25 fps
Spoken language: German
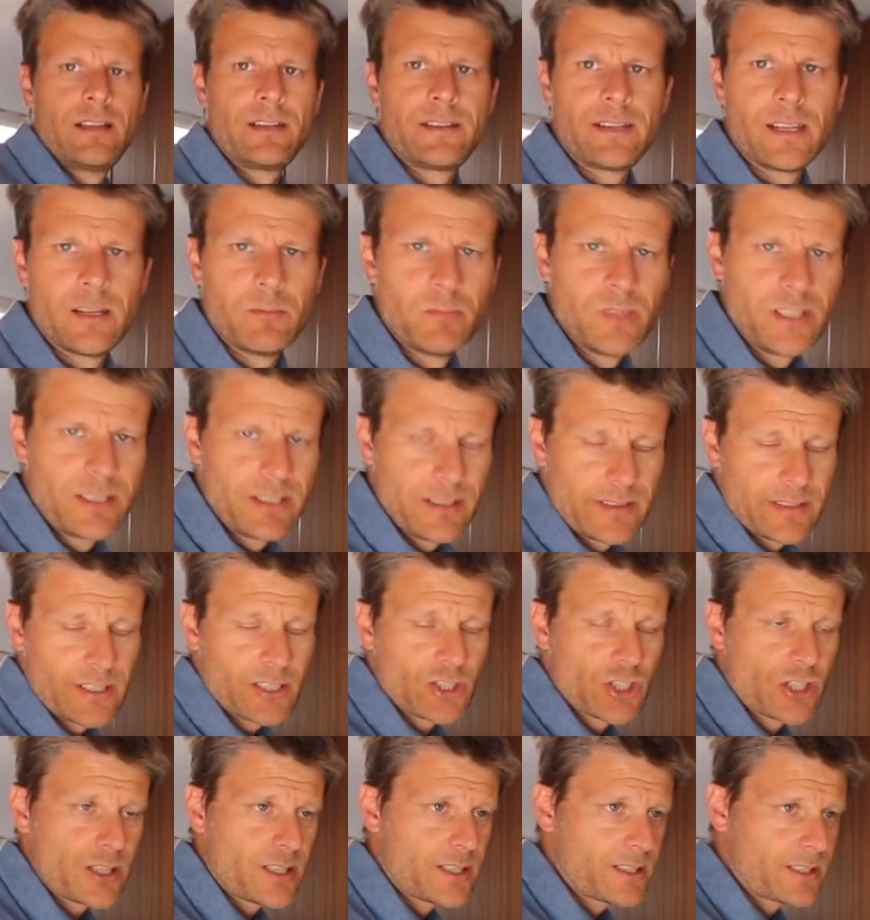Denn mit dieser
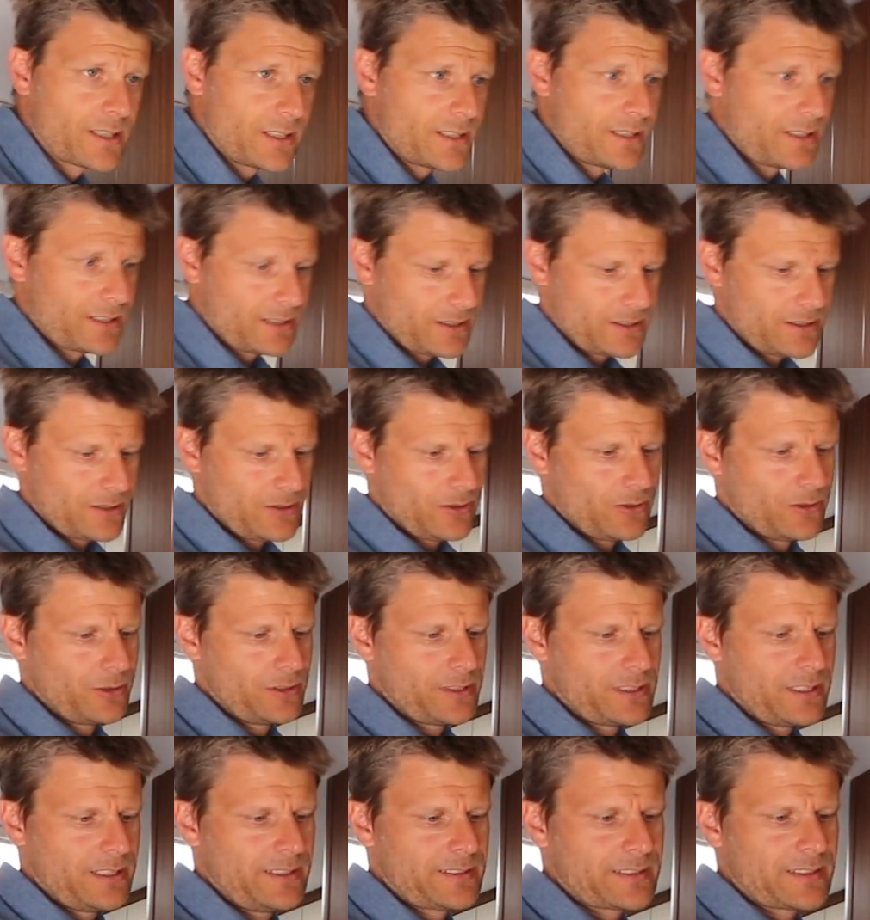Stange
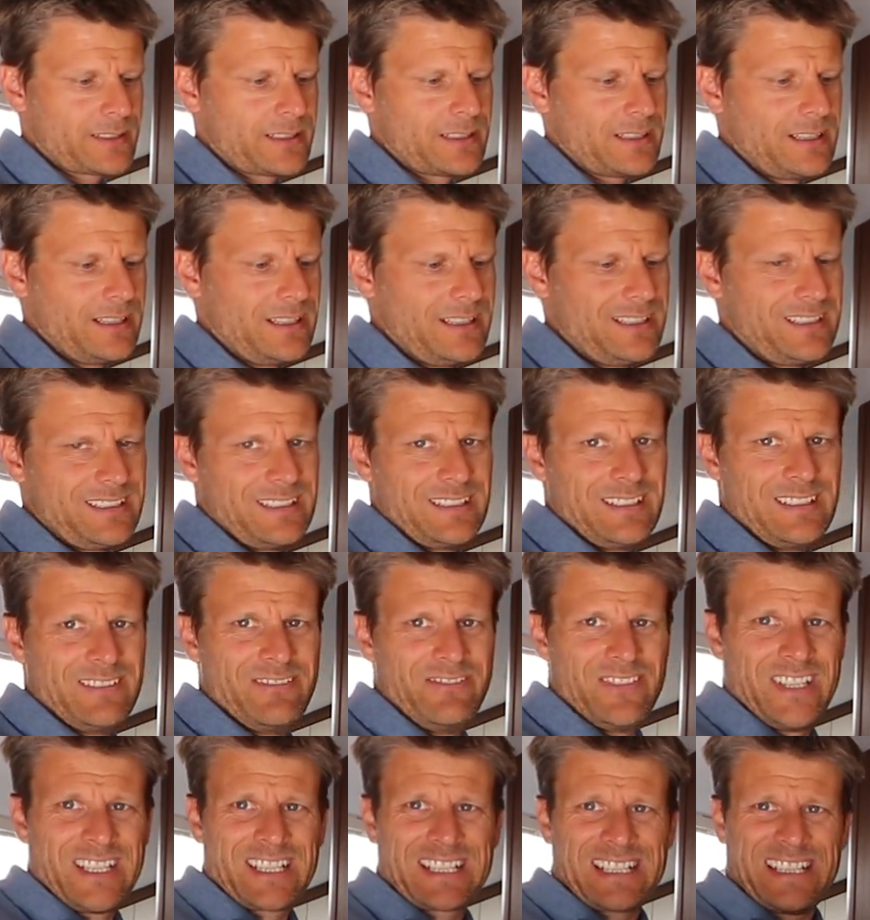und diesen
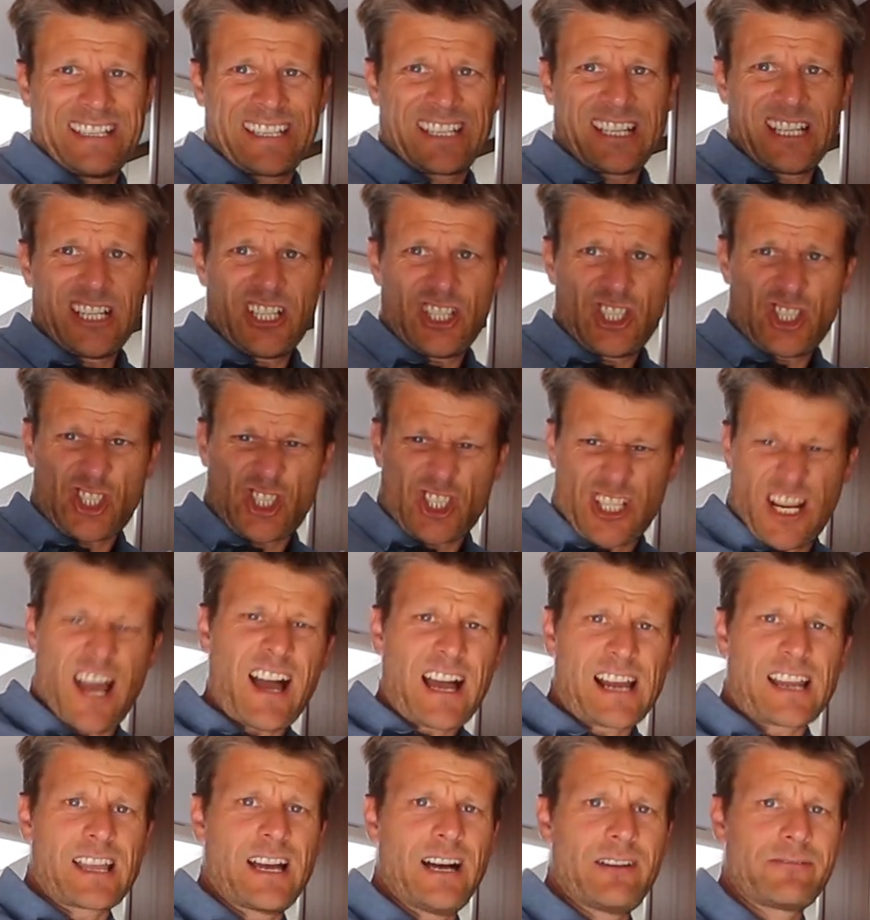wirklich
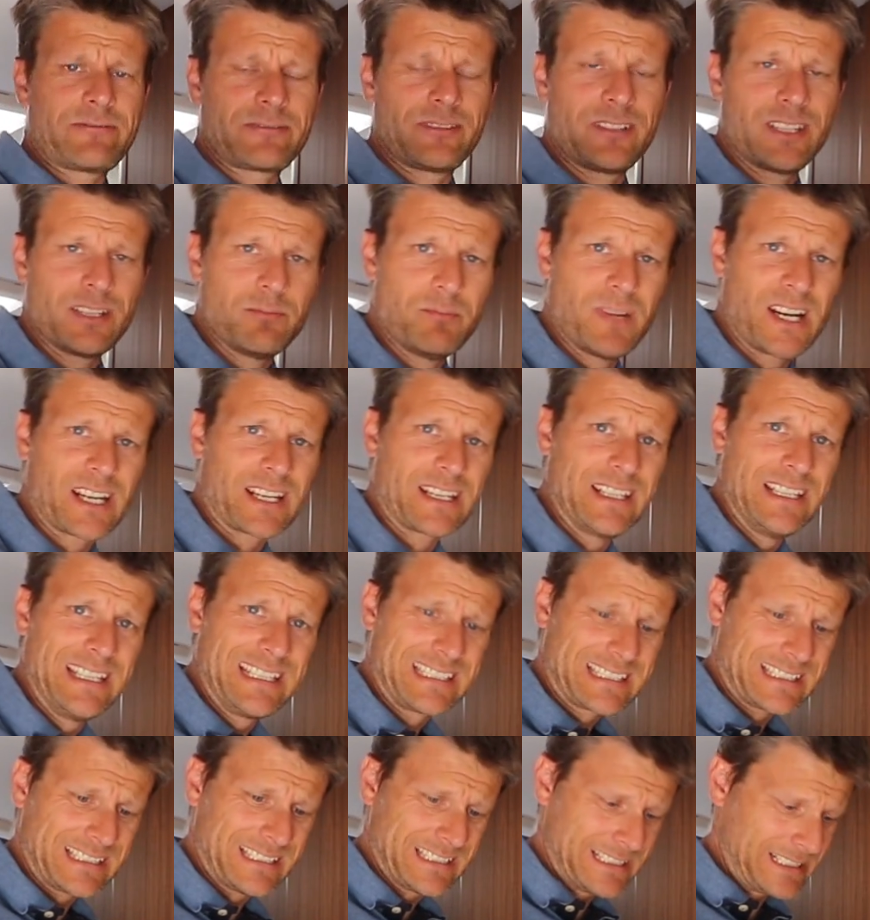stark haftenden
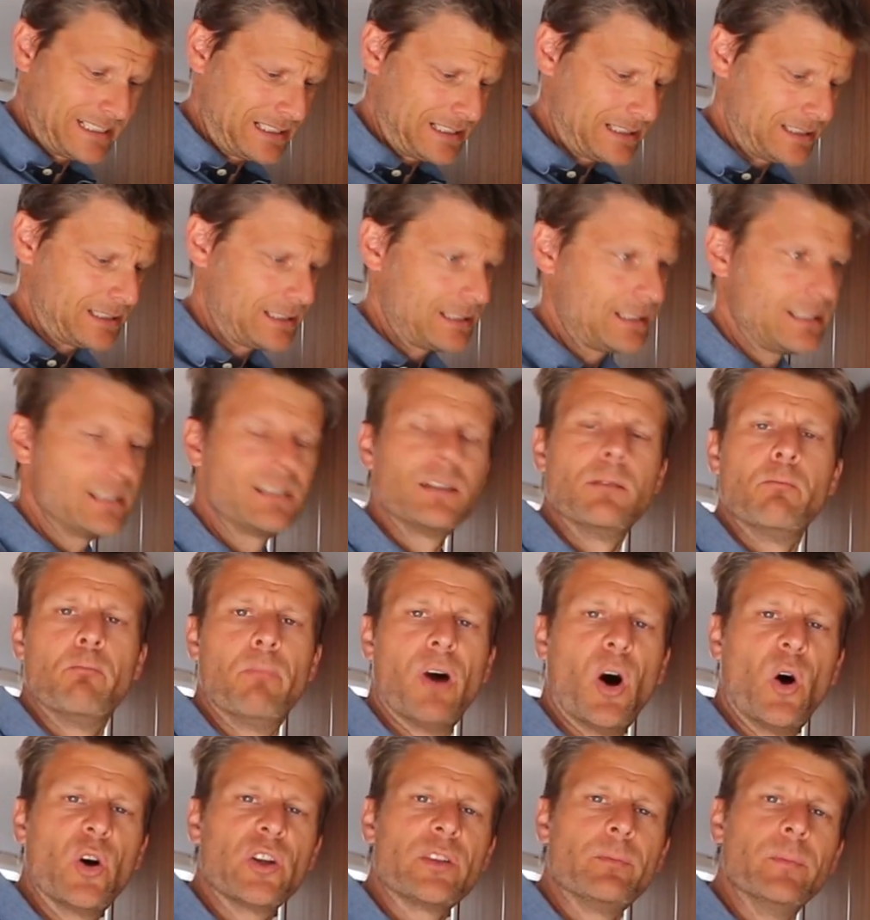Magneten
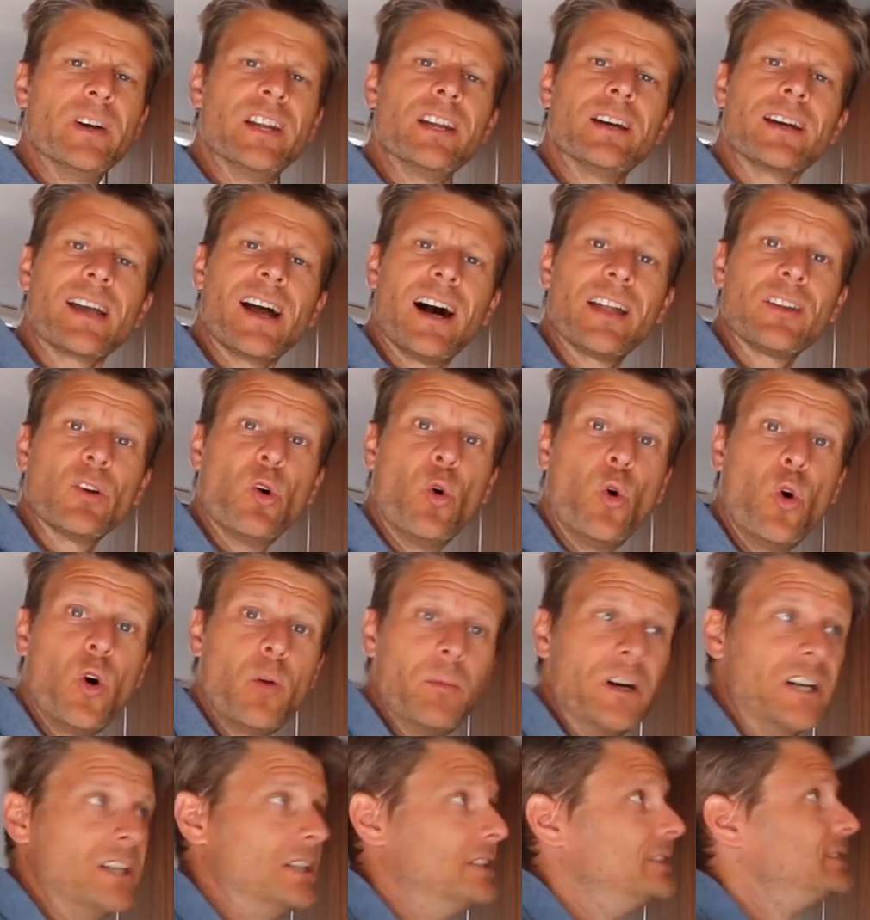baue ich mir eine
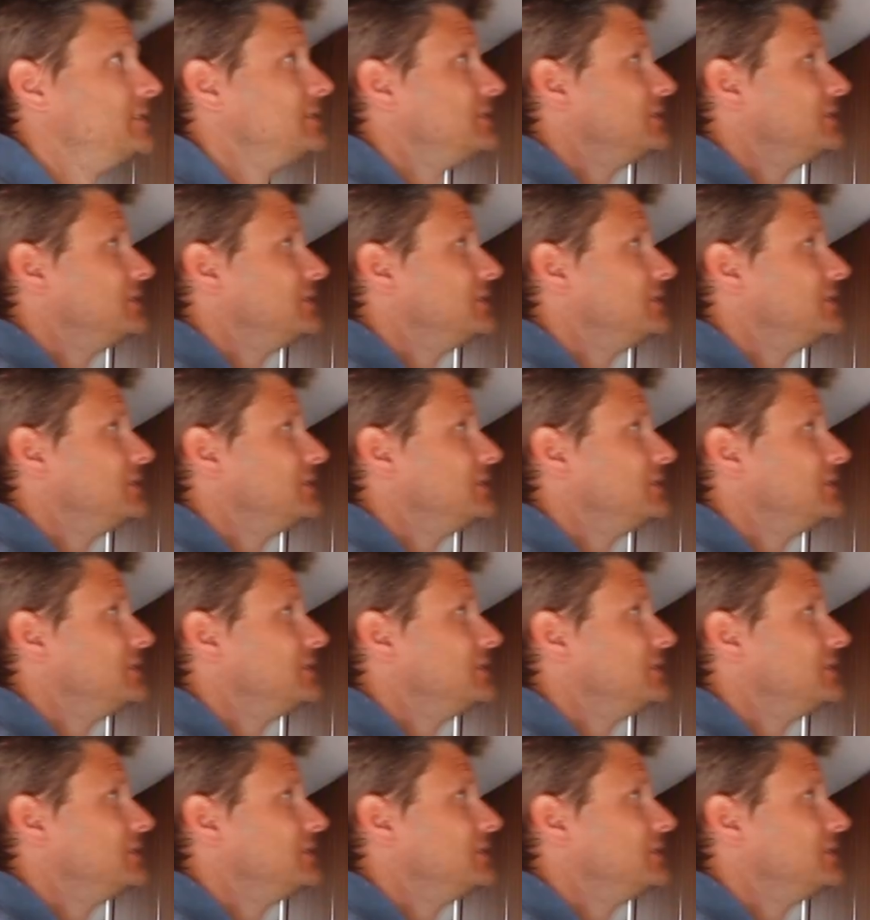Garderobe.